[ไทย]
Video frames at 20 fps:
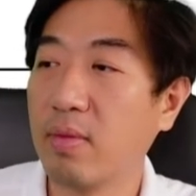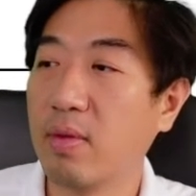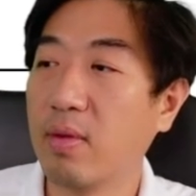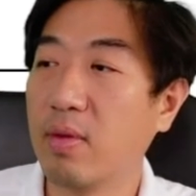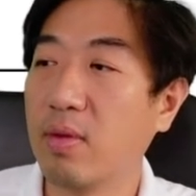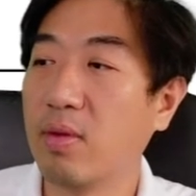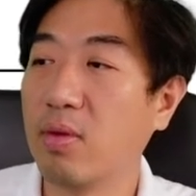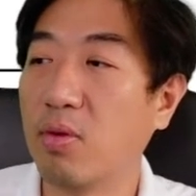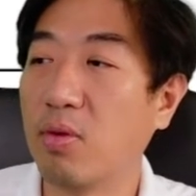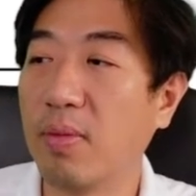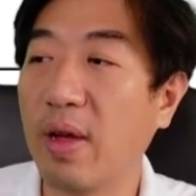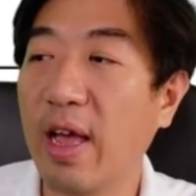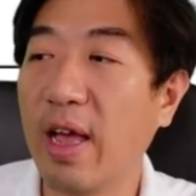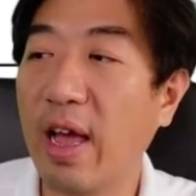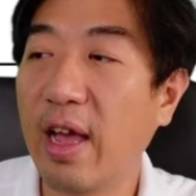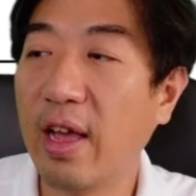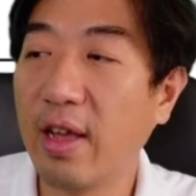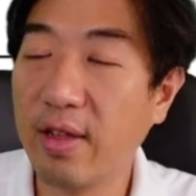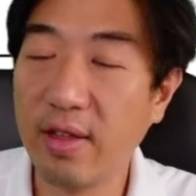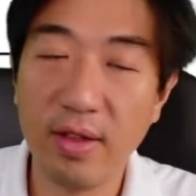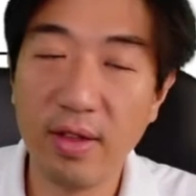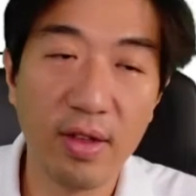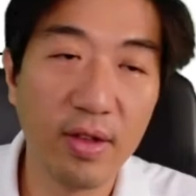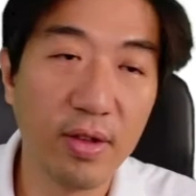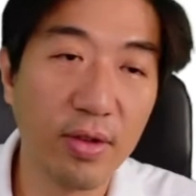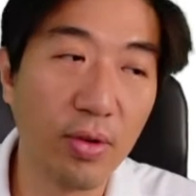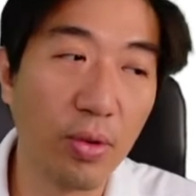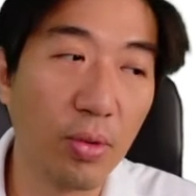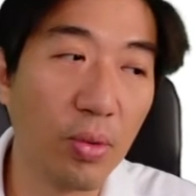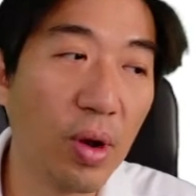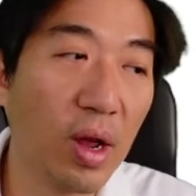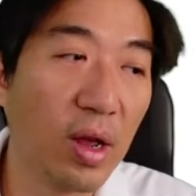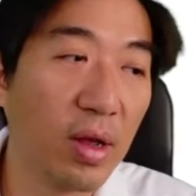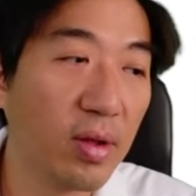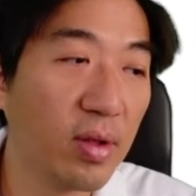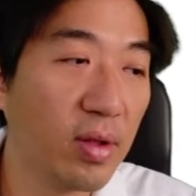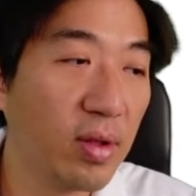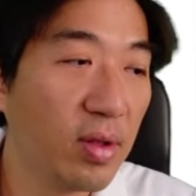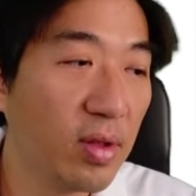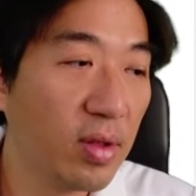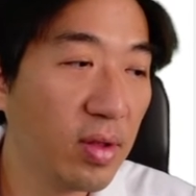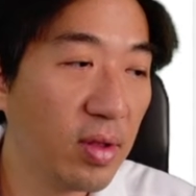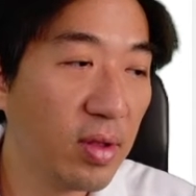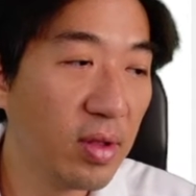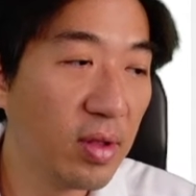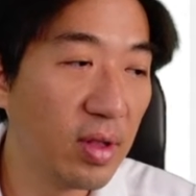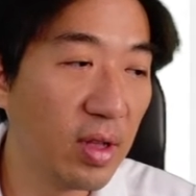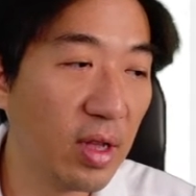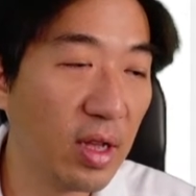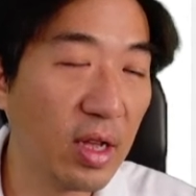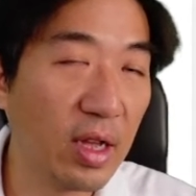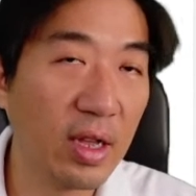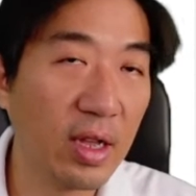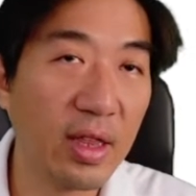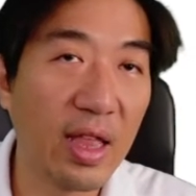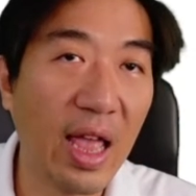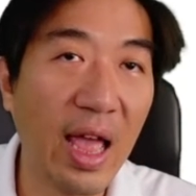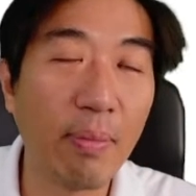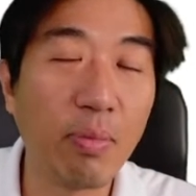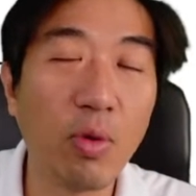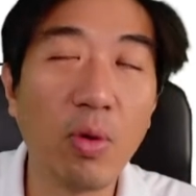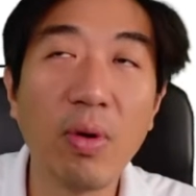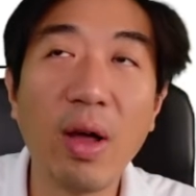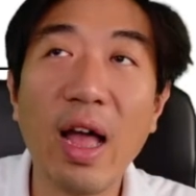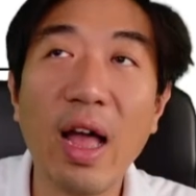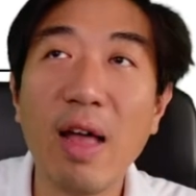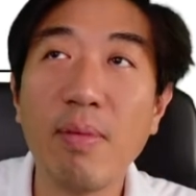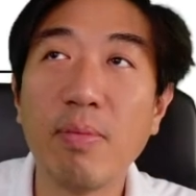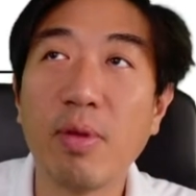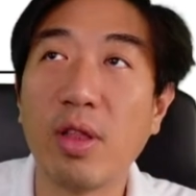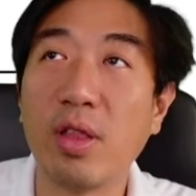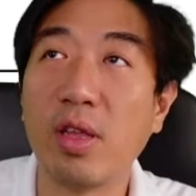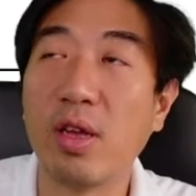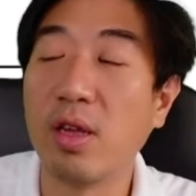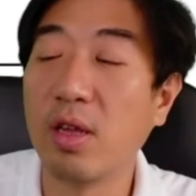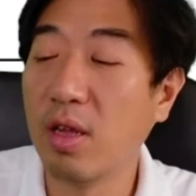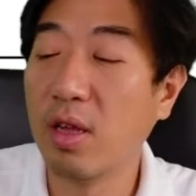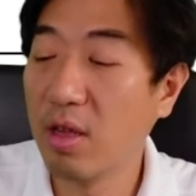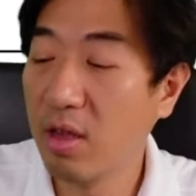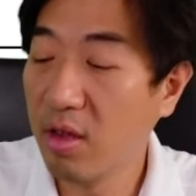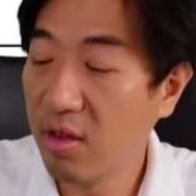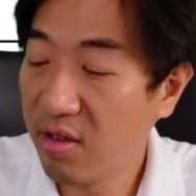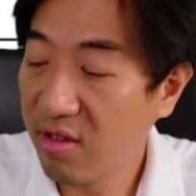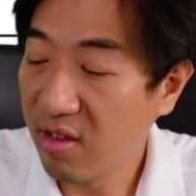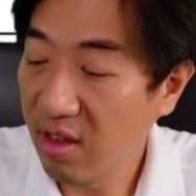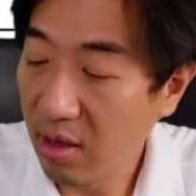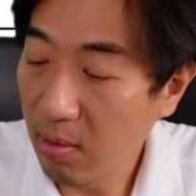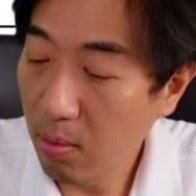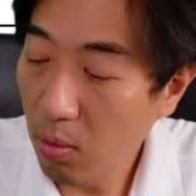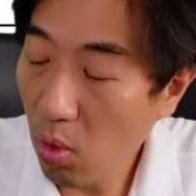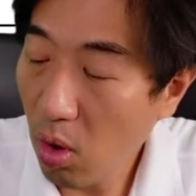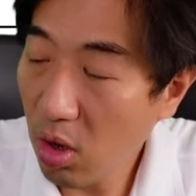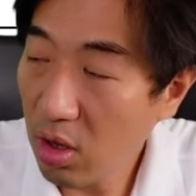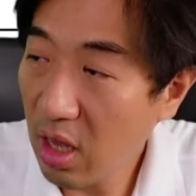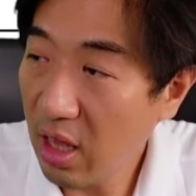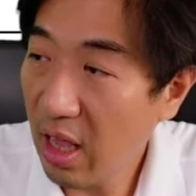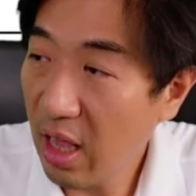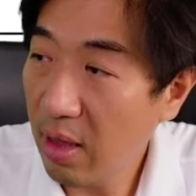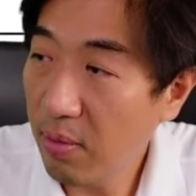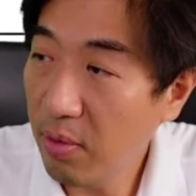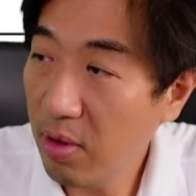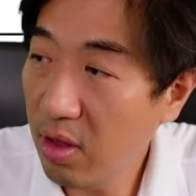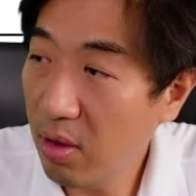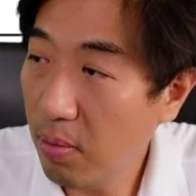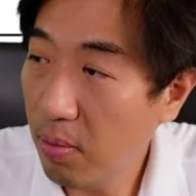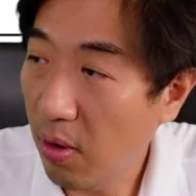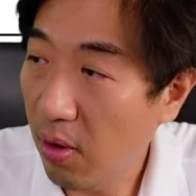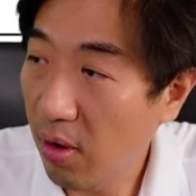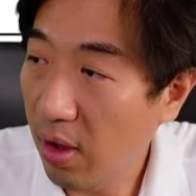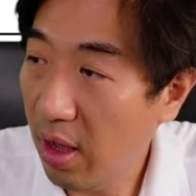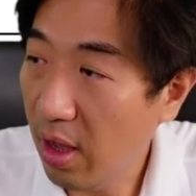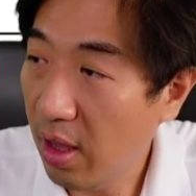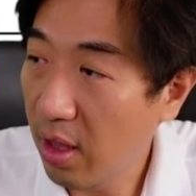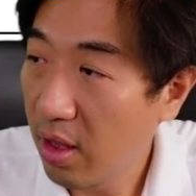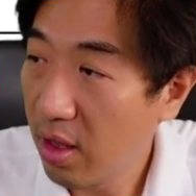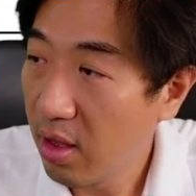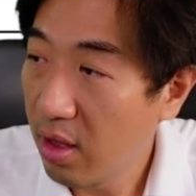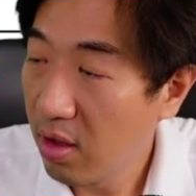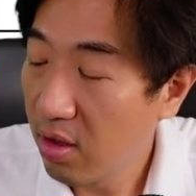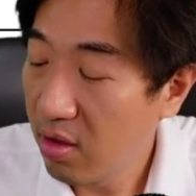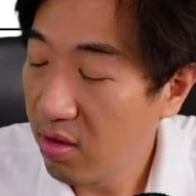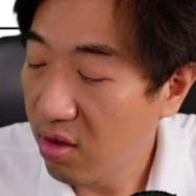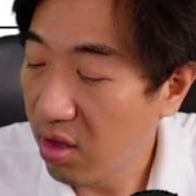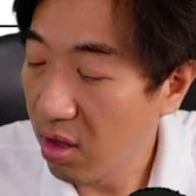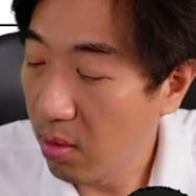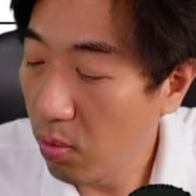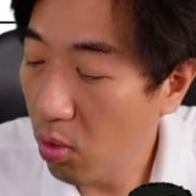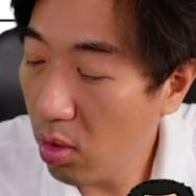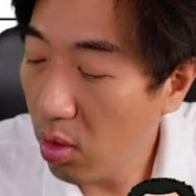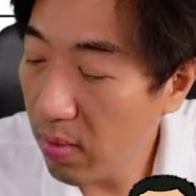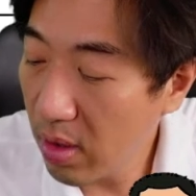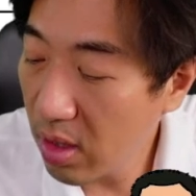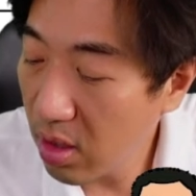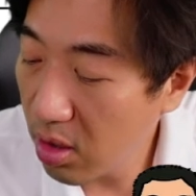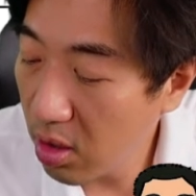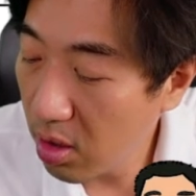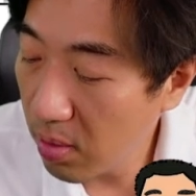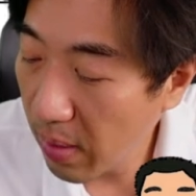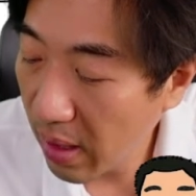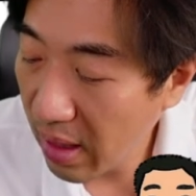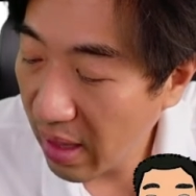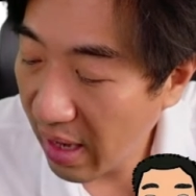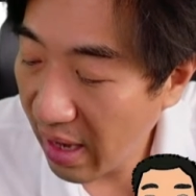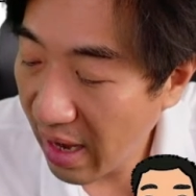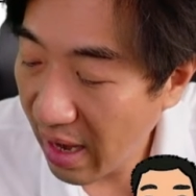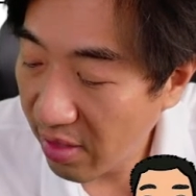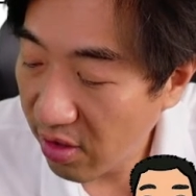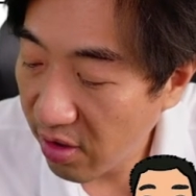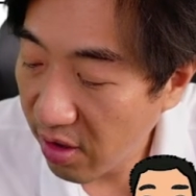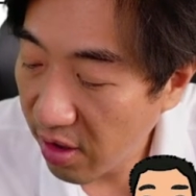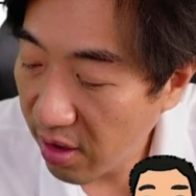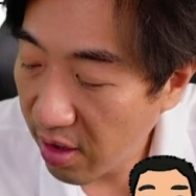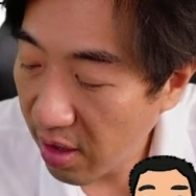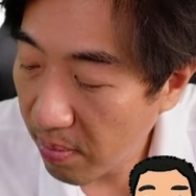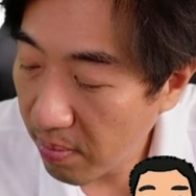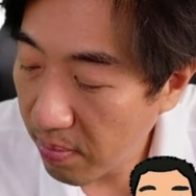ถูกไหมฮะรุ้งอ่ะแถบตรงข้ามกันอ่ะสีม่วงเนี่ยนะพี่จะบอกฮะสีม่วงมันคือพลังงานเยอะครับ